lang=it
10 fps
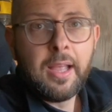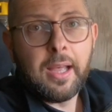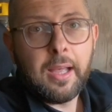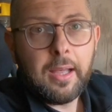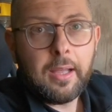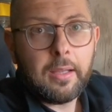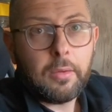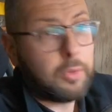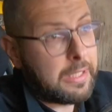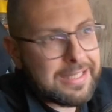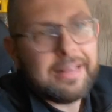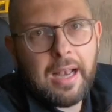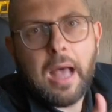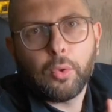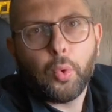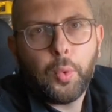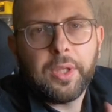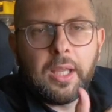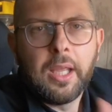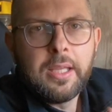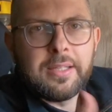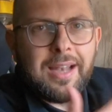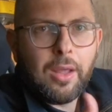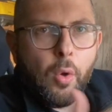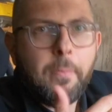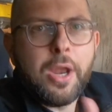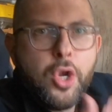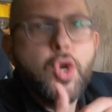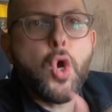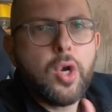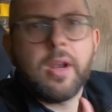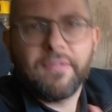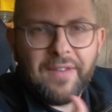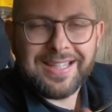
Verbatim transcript: eh, utilizzata l'auto, quindi se la gomma non fa